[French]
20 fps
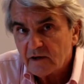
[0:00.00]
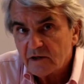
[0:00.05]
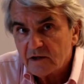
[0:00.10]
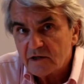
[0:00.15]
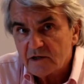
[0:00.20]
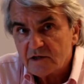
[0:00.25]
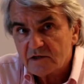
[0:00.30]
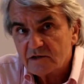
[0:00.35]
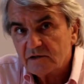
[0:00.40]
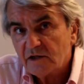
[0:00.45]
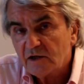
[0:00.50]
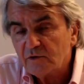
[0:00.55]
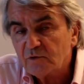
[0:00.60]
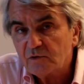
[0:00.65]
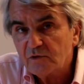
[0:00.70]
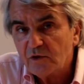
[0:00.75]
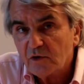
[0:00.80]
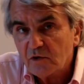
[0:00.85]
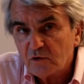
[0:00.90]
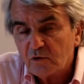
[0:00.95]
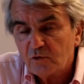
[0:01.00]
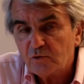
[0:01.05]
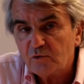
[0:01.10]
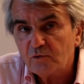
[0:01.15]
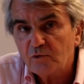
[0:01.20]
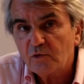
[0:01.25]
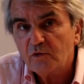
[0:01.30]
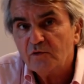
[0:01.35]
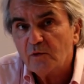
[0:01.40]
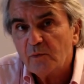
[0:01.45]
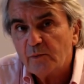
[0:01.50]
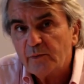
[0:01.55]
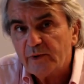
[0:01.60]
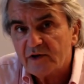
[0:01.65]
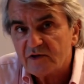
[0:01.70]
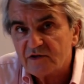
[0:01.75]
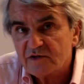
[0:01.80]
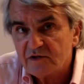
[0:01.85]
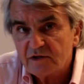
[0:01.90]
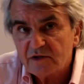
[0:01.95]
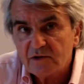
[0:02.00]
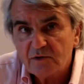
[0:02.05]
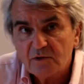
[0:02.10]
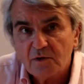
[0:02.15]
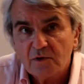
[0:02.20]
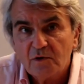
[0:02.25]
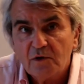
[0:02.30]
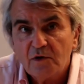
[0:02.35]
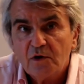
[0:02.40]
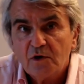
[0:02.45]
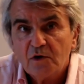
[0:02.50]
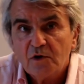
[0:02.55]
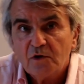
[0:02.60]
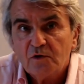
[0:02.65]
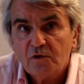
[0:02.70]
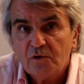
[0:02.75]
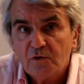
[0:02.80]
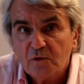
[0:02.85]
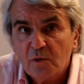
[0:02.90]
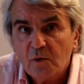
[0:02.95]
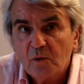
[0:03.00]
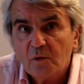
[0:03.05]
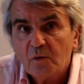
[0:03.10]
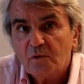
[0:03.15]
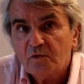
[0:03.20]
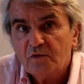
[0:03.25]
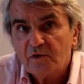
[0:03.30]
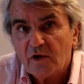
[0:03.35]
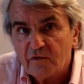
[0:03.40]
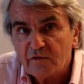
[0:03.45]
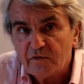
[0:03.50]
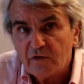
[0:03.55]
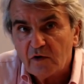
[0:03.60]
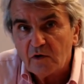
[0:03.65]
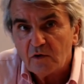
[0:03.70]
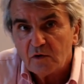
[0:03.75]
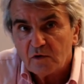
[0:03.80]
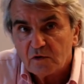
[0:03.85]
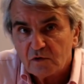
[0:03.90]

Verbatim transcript: Et c'est là-dedans que nous devons placer euh, nos enfants